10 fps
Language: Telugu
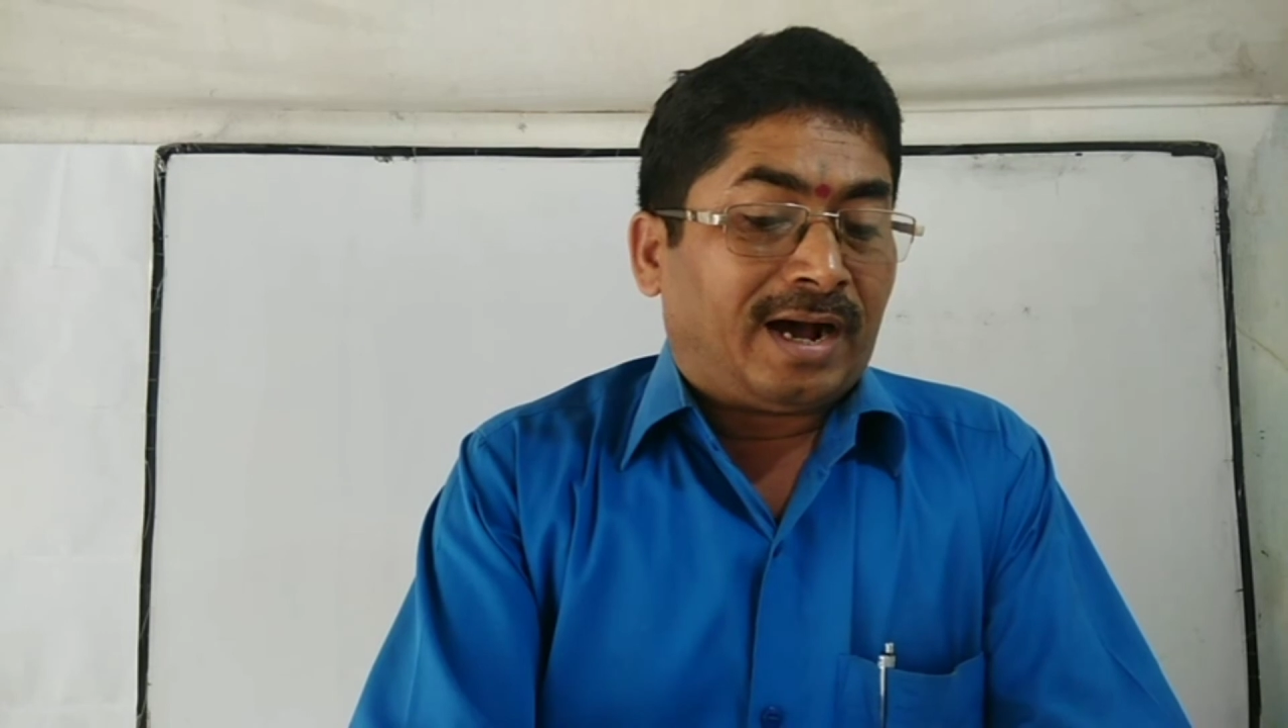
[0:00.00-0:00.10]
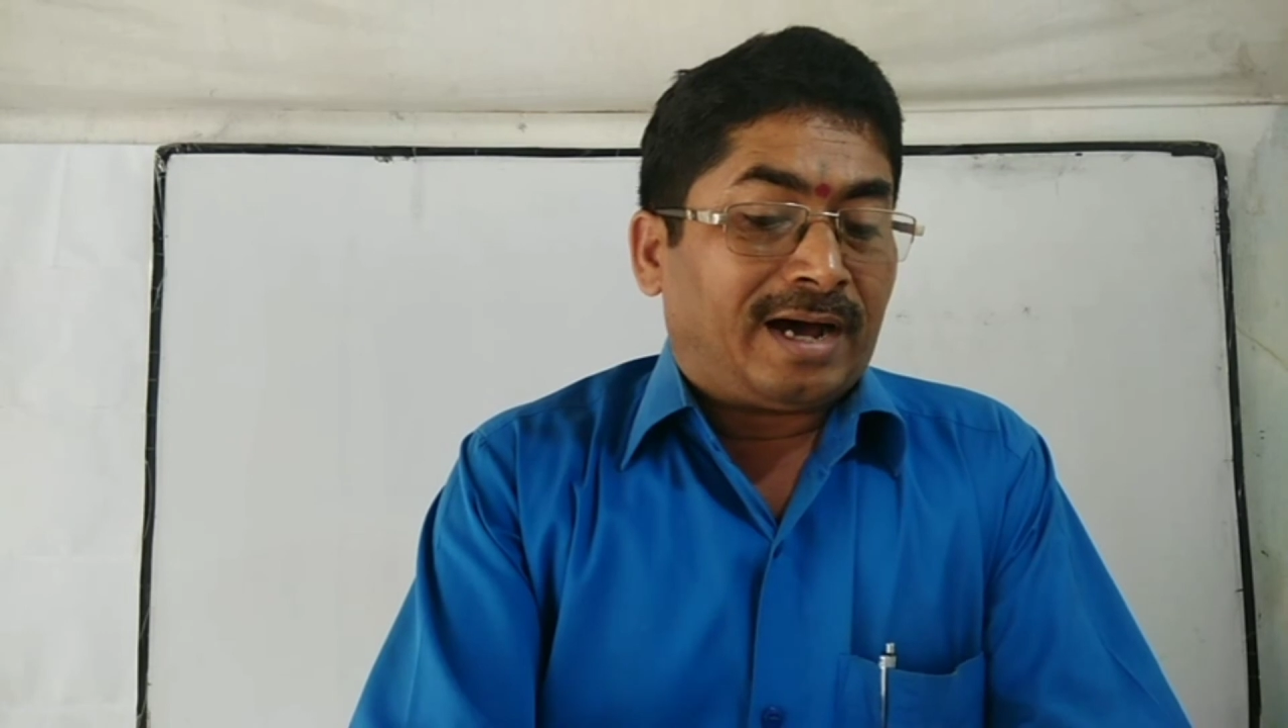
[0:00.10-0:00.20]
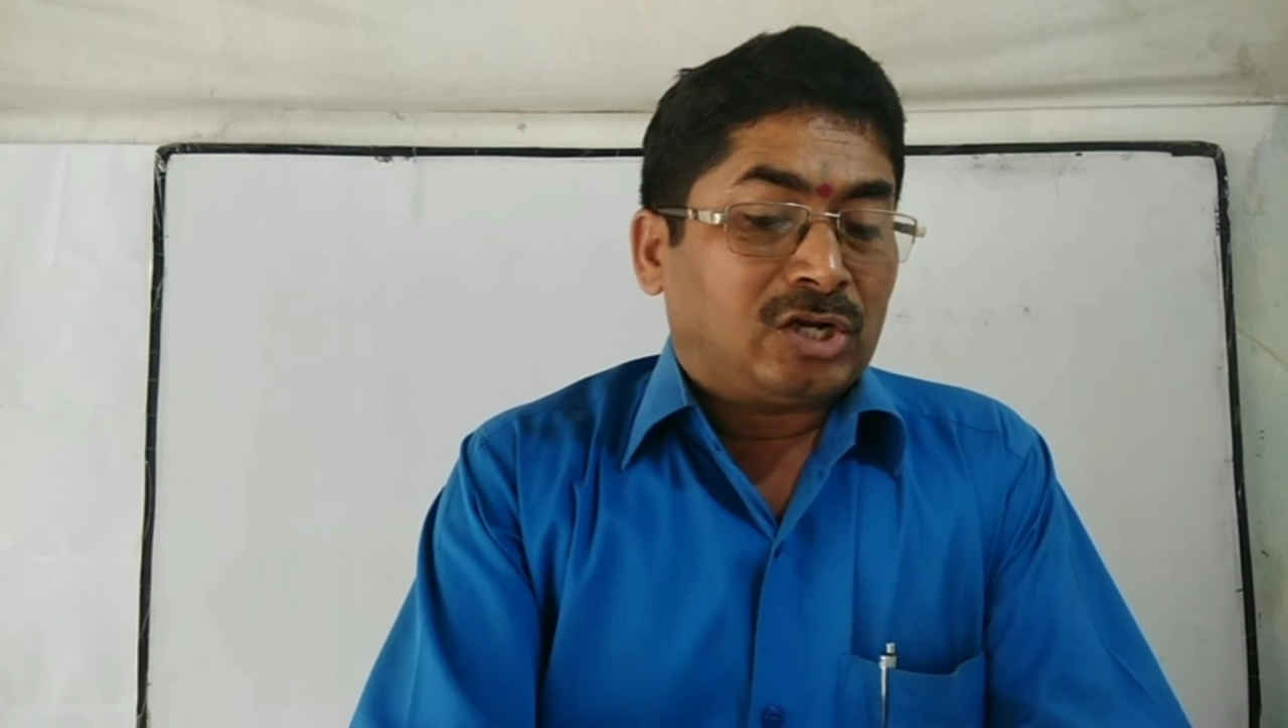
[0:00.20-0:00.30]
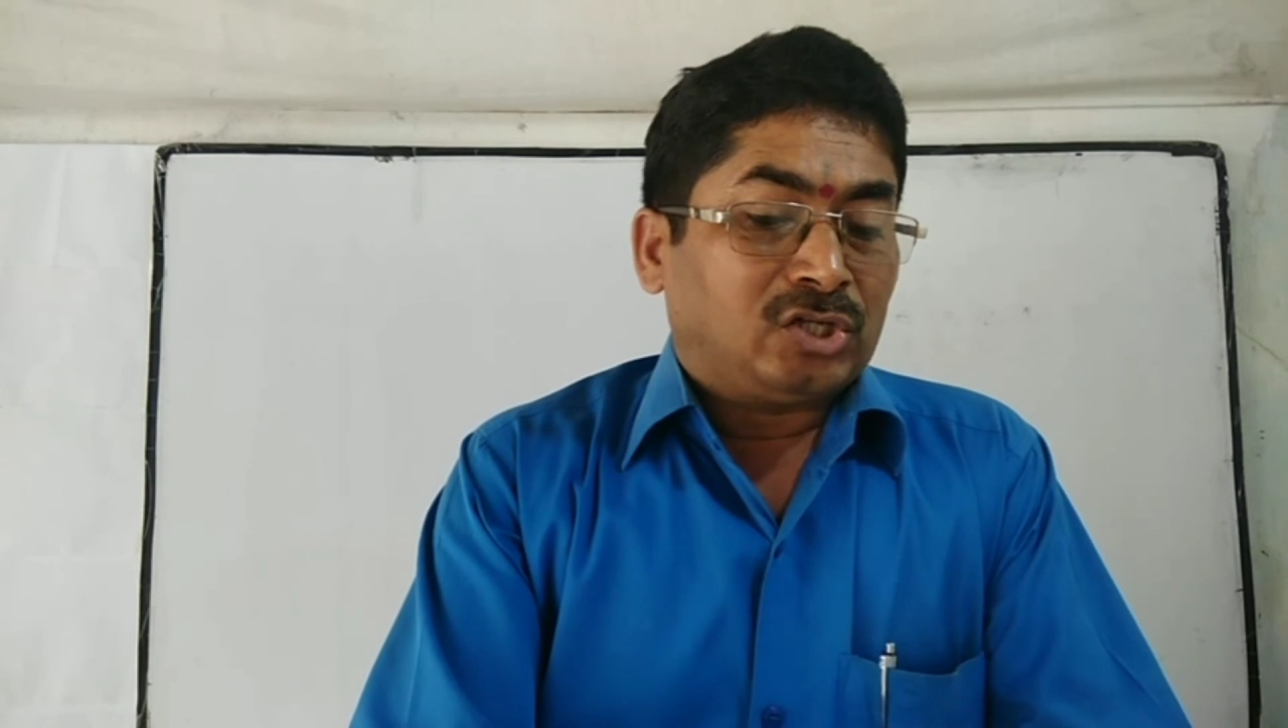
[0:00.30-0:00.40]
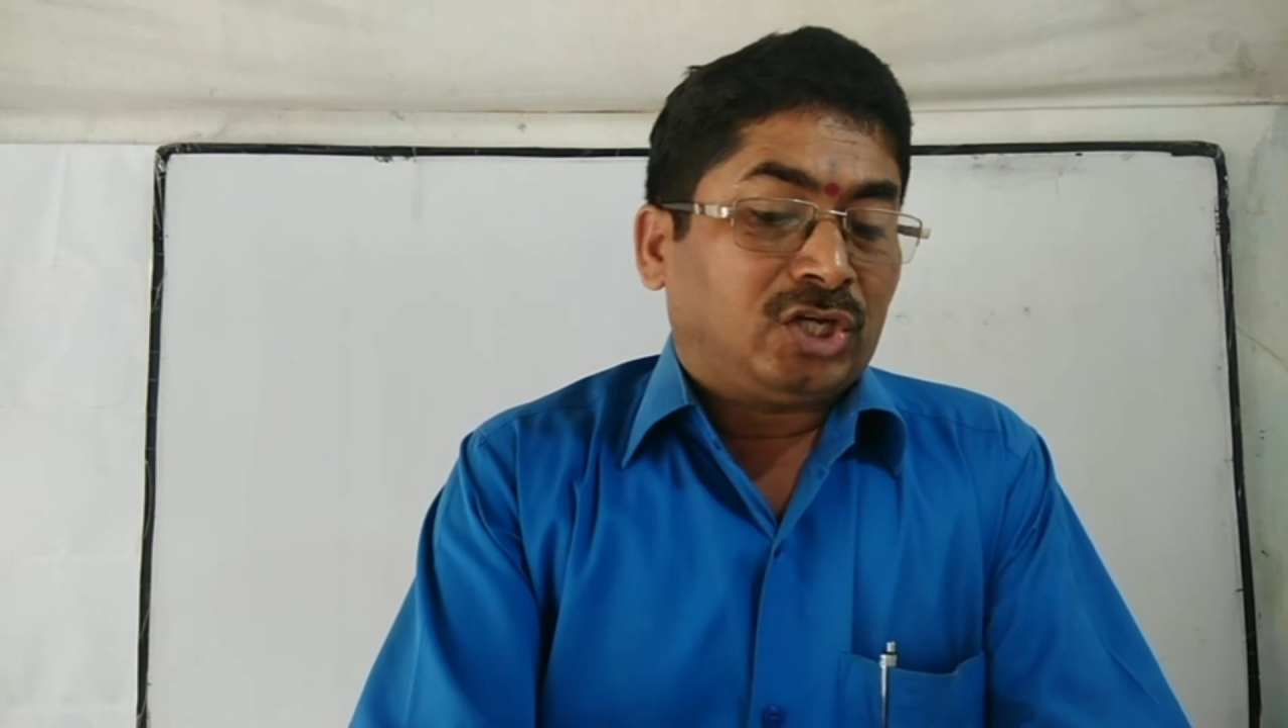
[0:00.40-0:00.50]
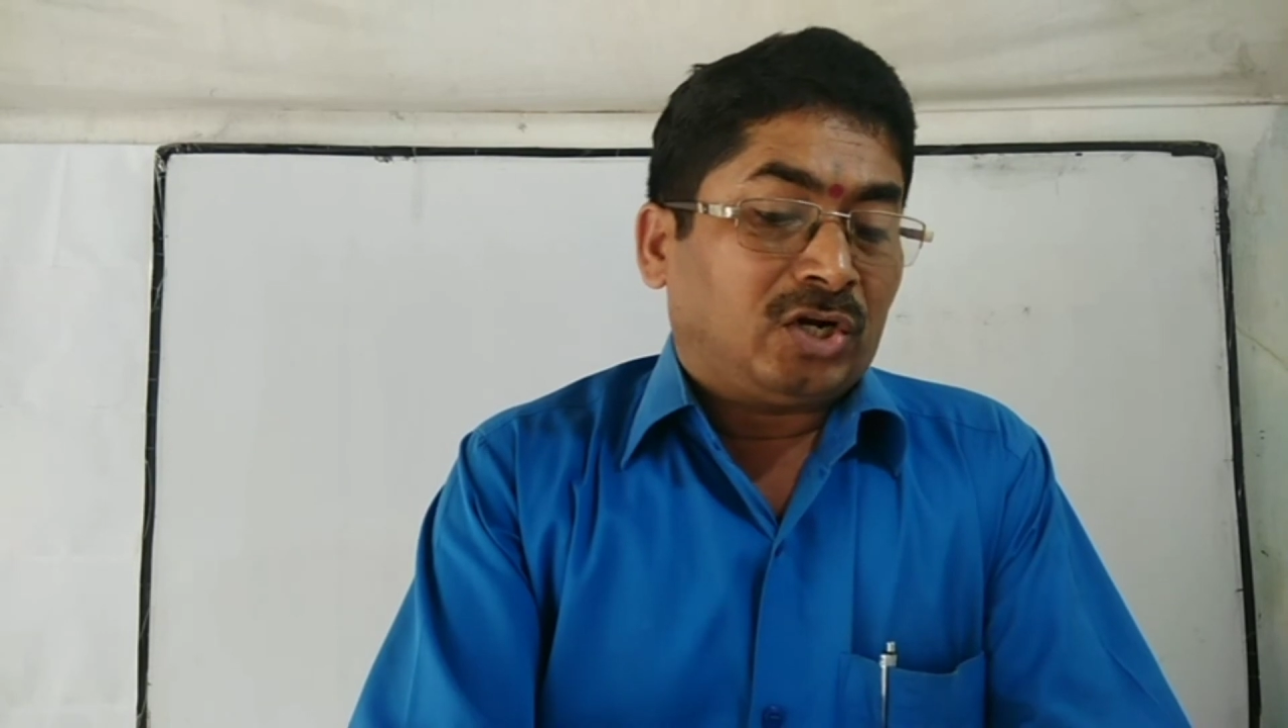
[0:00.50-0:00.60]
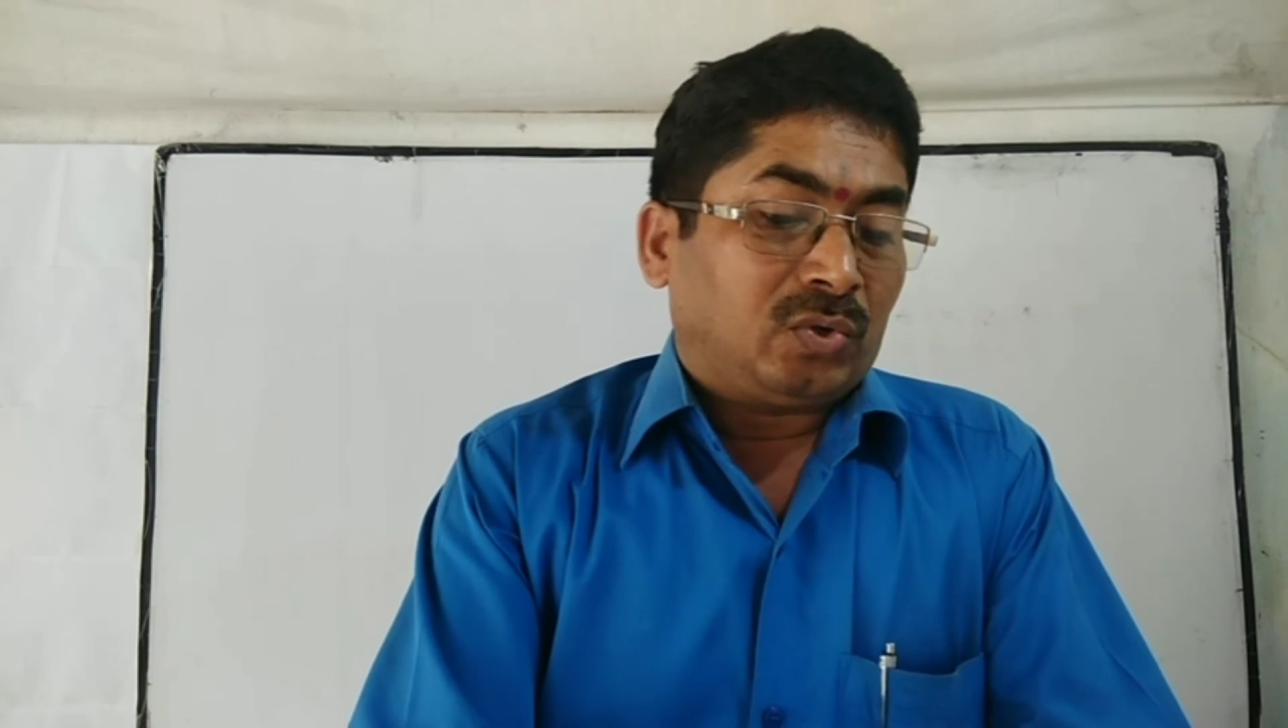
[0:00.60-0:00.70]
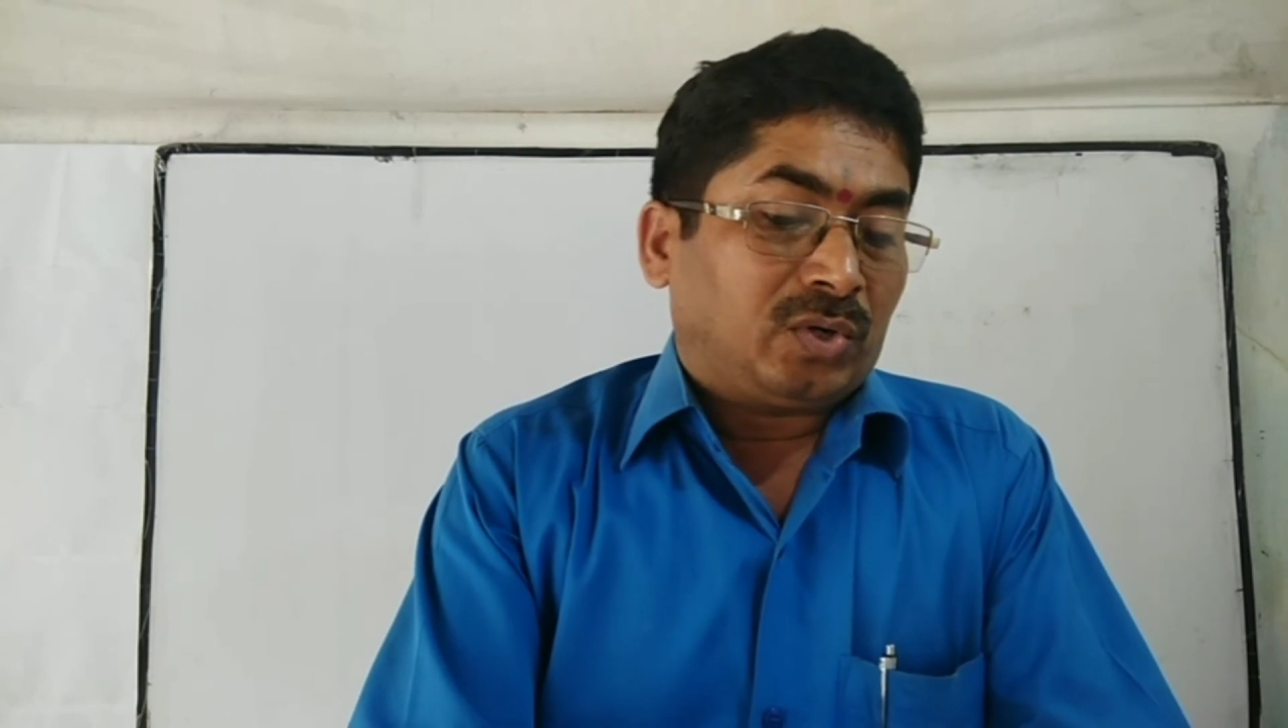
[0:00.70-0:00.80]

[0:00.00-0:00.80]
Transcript: ఆలోచనలు